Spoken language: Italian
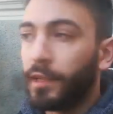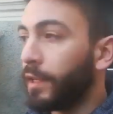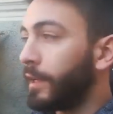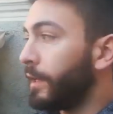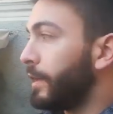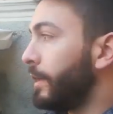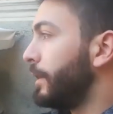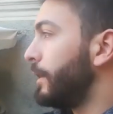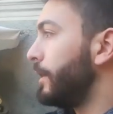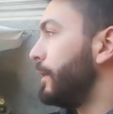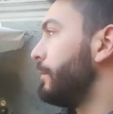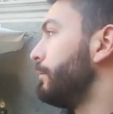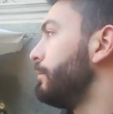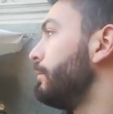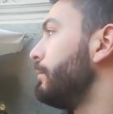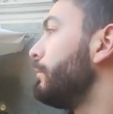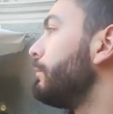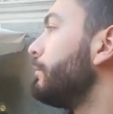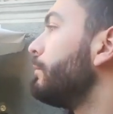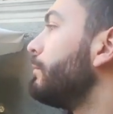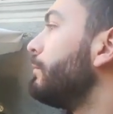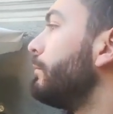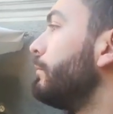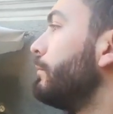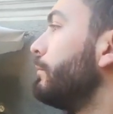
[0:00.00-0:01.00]
e
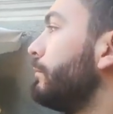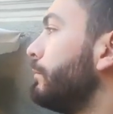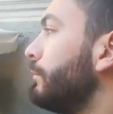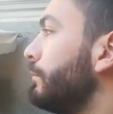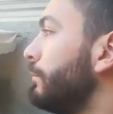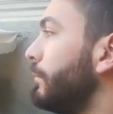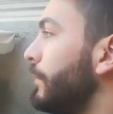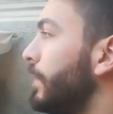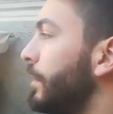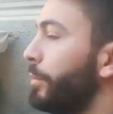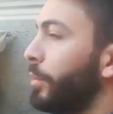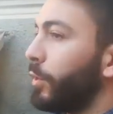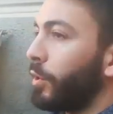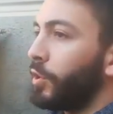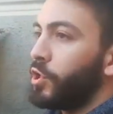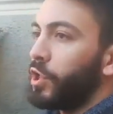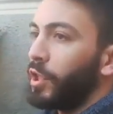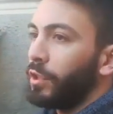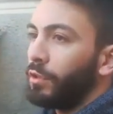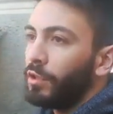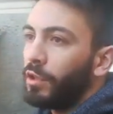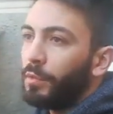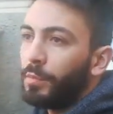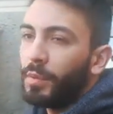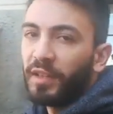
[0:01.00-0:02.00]
il
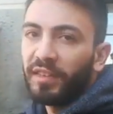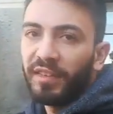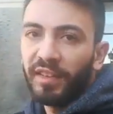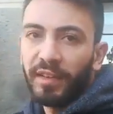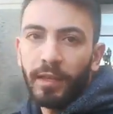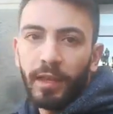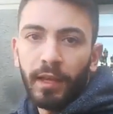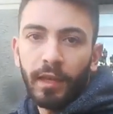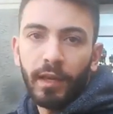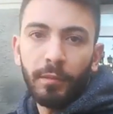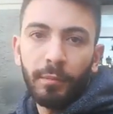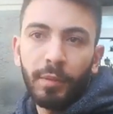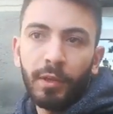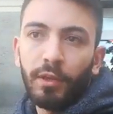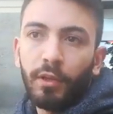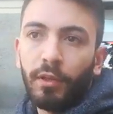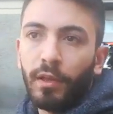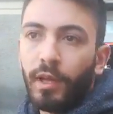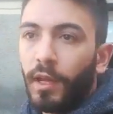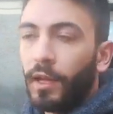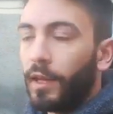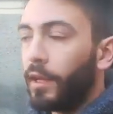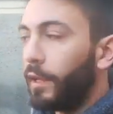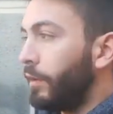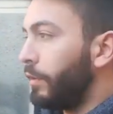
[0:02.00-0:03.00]
progetto di Piazza Ienne
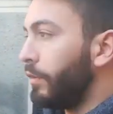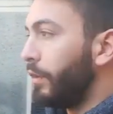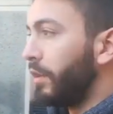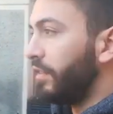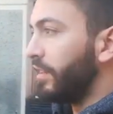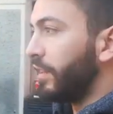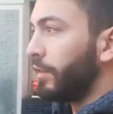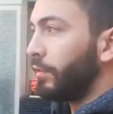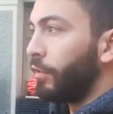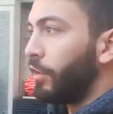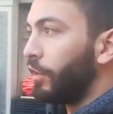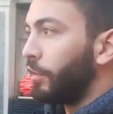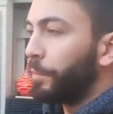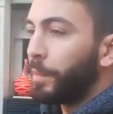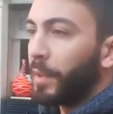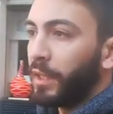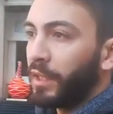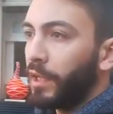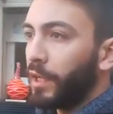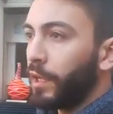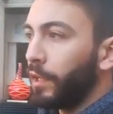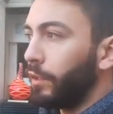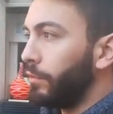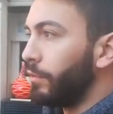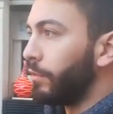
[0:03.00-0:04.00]
pedonale non è stato
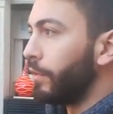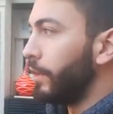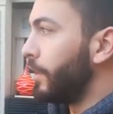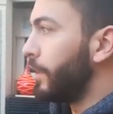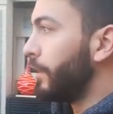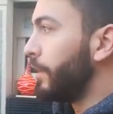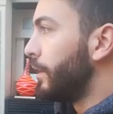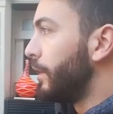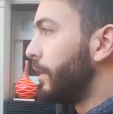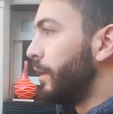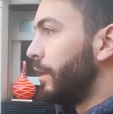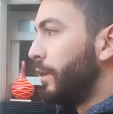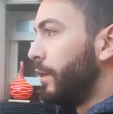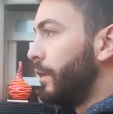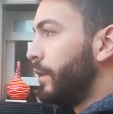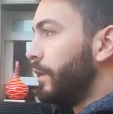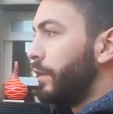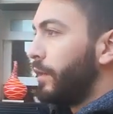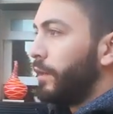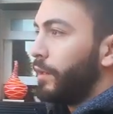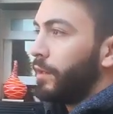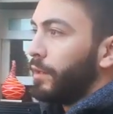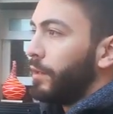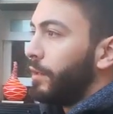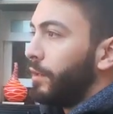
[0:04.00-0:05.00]
rispettato
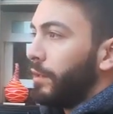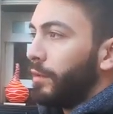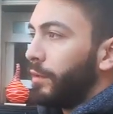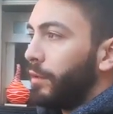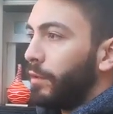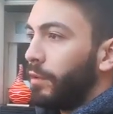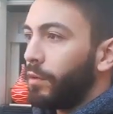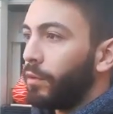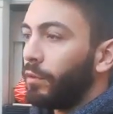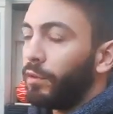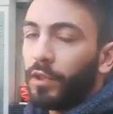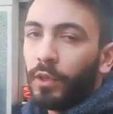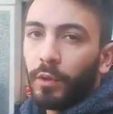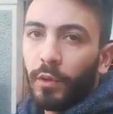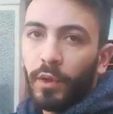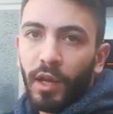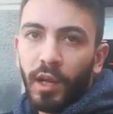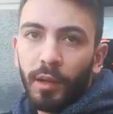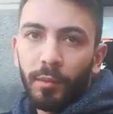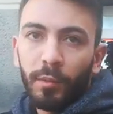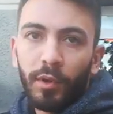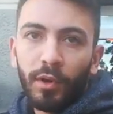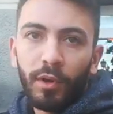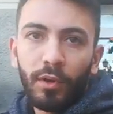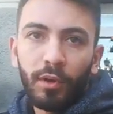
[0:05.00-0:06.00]
e
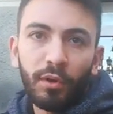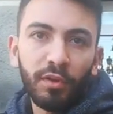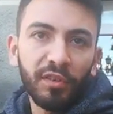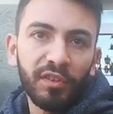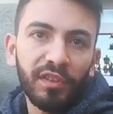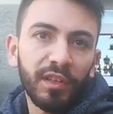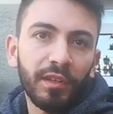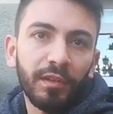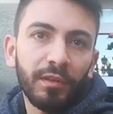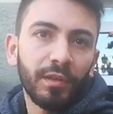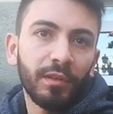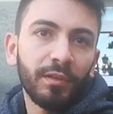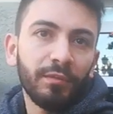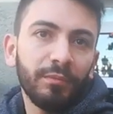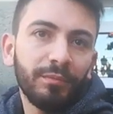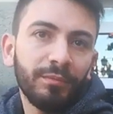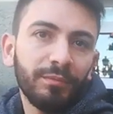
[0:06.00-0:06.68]
continueremo così, no?